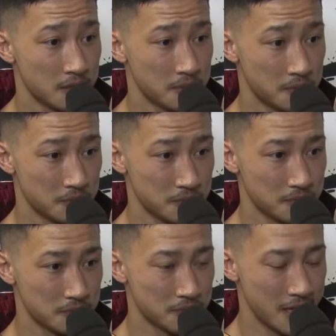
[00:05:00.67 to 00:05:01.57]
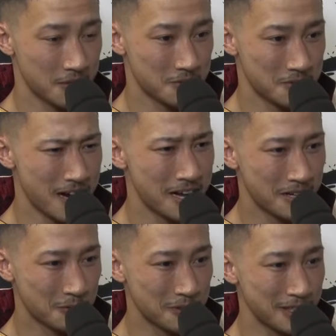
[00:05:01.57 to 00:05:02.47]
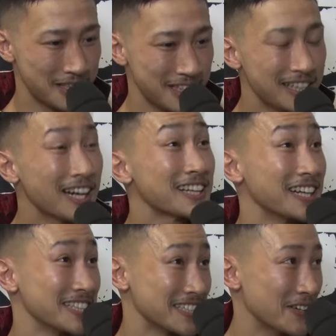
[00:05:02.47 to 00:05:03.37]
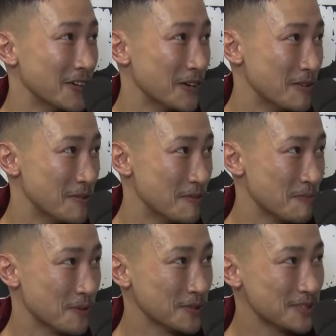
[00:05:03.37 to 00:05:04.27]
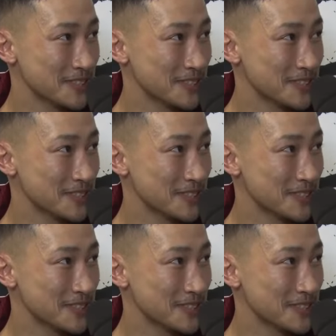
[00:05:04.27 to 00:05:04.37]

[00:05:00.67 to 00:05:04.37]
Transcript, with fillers: まあ、あのあこれ言いたかったんですけど僕